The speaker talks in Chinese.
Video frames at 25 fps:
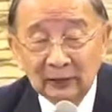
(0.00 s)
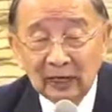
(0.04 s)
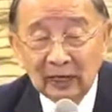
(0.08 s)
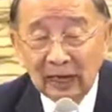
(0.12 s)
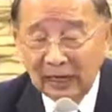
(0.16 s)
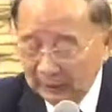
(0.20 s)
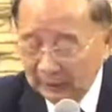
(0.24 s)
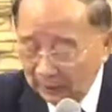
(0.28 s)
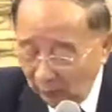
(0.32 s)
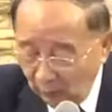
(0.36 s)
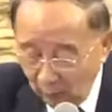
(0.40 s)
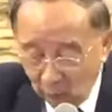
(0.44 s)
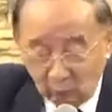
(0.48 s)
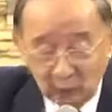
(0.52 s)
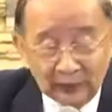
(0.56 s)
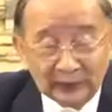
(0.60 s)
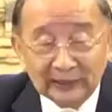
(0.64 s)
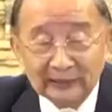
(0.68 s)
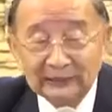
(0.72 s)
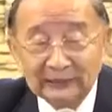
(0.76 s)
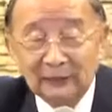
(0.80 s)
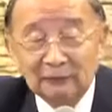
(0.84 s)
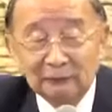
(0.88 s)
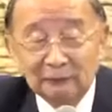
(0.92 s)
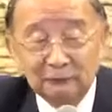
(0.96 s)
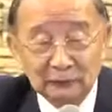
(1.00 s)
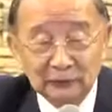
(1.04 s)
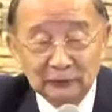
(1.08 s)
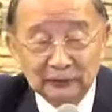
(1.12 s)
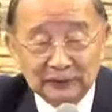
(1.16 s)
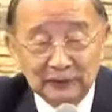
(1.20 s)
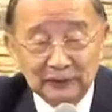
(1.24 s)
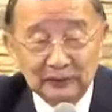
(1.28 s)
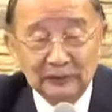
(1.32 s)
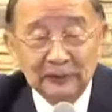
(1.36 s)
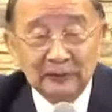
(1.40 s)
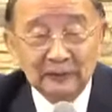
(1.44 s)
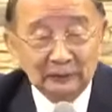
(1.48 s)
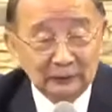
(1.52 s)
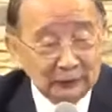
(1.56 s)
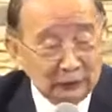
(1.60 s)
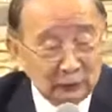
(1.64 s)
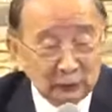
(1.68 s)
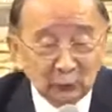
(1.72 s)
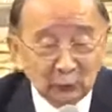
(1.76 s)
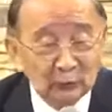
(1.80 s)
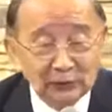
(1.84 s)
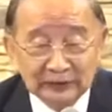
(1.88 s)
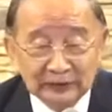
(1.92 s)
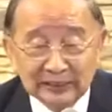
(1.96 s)
哎，我也到府城，你
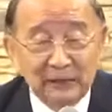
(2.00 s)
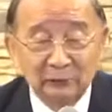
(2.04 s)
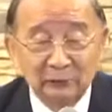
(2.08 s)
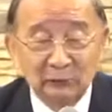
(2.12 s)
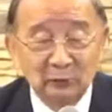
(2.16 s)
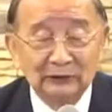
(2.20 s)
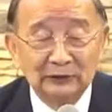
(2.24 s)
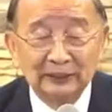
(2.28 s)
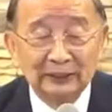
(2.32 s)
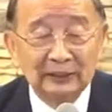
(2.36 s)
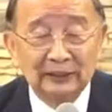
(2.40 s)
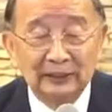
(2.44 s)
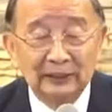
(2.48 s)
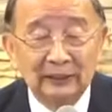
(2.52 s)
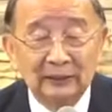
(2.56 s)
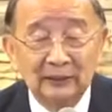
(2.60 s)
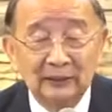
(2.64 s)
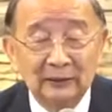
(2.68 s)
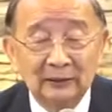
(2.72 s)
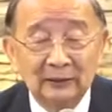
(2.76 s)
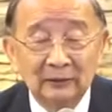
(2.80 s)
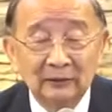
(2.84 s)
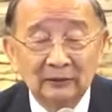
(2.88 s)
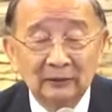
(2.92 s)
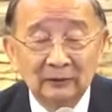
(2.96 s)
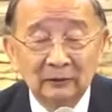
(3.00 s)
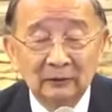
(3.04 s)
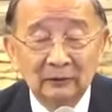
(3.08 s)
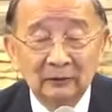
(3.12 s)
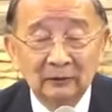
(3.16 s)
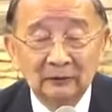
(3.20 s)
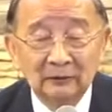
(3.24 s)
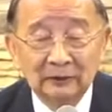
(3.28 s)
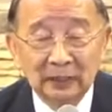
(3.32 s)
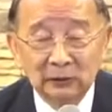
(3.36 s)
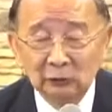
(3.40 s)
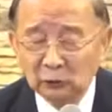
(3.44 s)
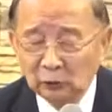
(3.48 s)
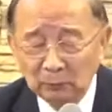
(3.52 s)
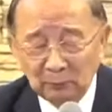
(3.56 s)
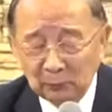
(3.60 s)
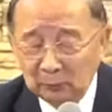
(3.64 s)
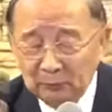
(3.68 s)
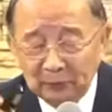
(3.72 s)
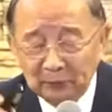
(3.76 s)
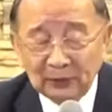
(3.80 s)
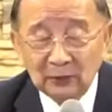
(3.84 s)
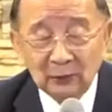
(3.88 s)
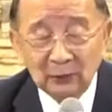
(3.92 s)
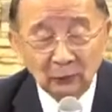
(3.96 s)
就上我的车。”他说不
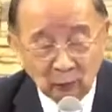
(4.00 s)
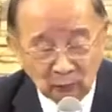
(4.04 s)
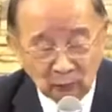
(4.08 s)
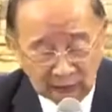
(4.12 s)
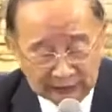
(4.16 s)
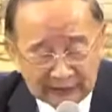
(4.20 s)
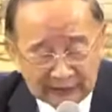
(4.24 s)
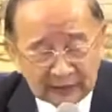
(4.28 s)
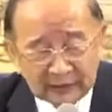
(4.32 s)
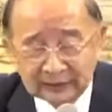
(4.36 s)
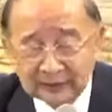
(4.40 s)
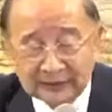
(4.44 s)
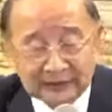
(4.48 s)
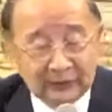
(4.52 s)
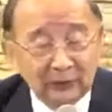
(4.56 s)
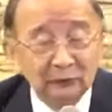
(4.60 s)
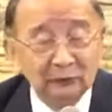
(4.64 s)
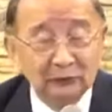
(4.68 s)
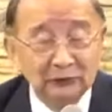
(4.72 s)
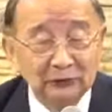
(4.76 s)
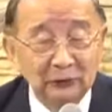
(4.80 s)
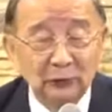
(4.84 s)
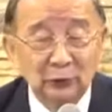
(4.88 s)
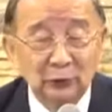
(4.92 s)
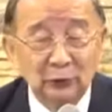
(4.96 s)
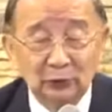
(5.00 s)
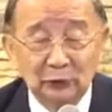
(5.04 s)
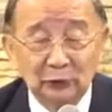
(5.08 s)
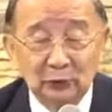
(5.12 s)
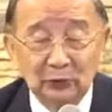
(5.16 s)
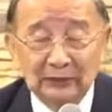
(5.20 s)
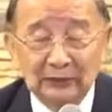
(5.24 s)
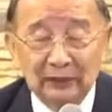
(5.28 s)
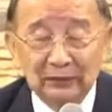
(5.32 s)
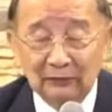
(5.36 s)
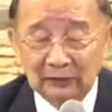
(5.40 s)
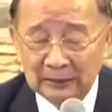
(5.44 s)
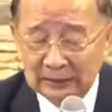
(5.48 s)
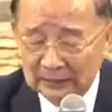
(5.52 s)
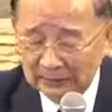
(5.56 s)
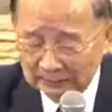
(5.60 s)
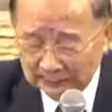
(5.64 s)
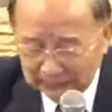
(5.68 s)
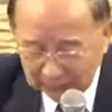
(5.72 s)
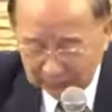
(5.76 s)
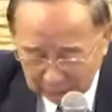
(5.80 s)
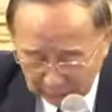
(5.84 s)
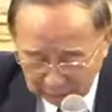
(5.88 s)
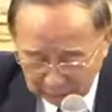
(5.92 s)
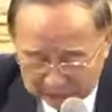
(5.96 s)
必，我一个小时就走到。
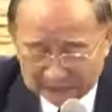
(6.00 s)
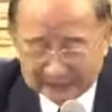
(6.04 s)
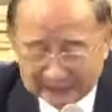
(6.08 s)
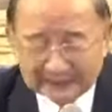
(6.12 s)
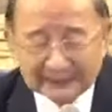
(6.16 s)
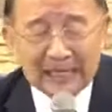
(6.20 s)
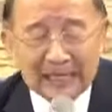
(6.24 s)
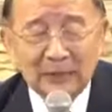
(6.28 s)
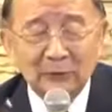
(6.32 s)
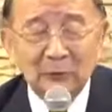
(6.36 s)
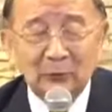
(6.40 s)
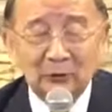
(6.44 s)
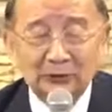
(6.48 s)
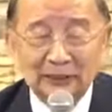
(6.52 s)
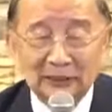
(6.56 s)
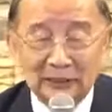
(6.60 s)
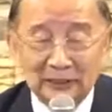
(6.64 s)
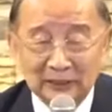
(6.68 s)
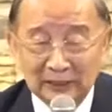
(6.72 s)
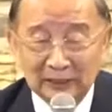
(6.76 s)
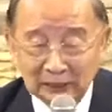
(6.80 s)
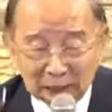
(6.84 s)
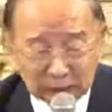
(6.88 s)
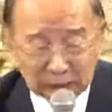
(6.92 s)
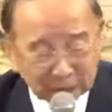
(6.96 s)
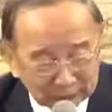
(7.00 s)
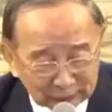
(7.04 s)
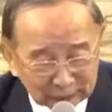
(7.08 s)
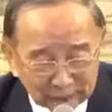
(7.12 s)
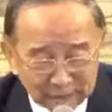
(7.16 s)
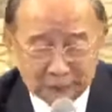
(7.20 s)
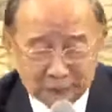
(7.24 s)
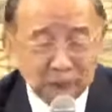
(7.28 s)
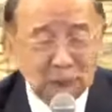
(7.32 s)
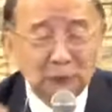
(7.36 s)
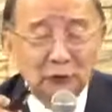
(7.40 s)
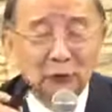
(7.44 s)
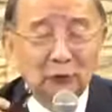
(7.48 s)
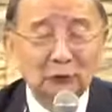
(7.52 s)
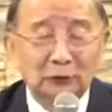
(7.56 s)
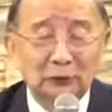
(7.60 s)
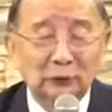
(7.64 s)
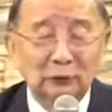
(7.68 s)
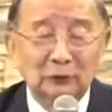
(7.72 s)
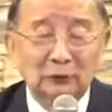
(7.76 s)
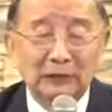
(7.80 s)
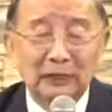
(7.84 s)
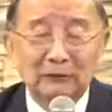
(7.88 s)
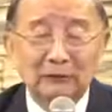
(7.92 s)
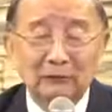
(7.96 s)
他说你上我的车，十分钟就
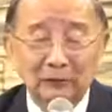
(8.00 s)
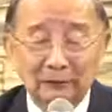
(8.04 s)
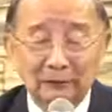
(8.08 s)
到。